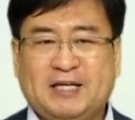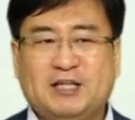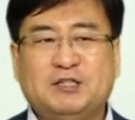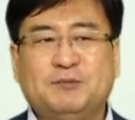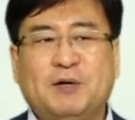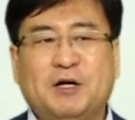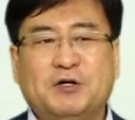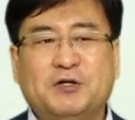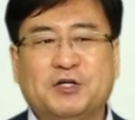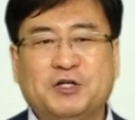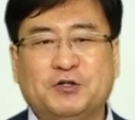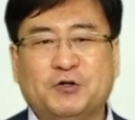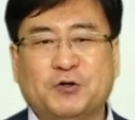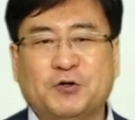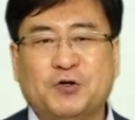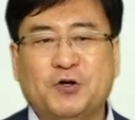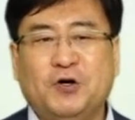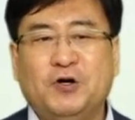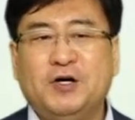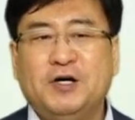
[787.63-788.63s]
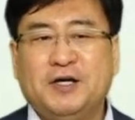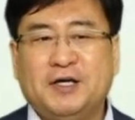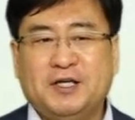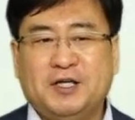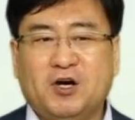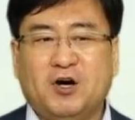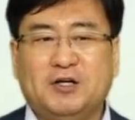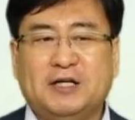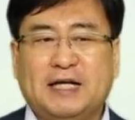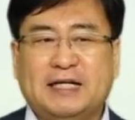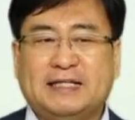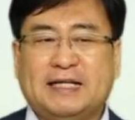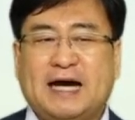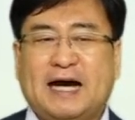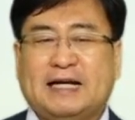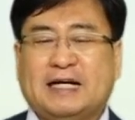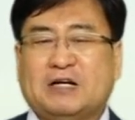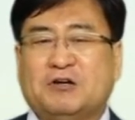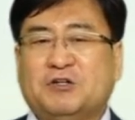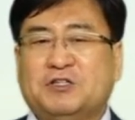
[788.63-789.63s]
이것이 바로 기독교
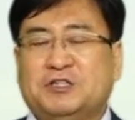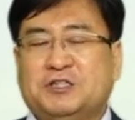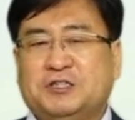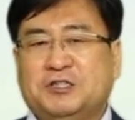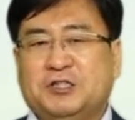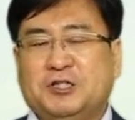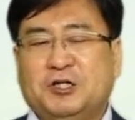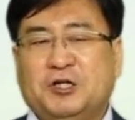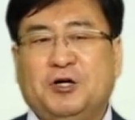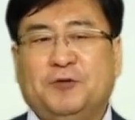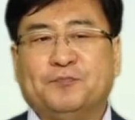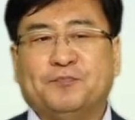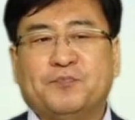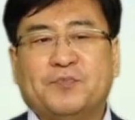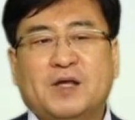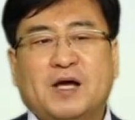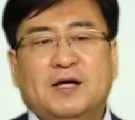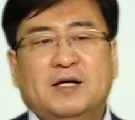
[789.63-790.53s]
연예이다 하는 것이죠.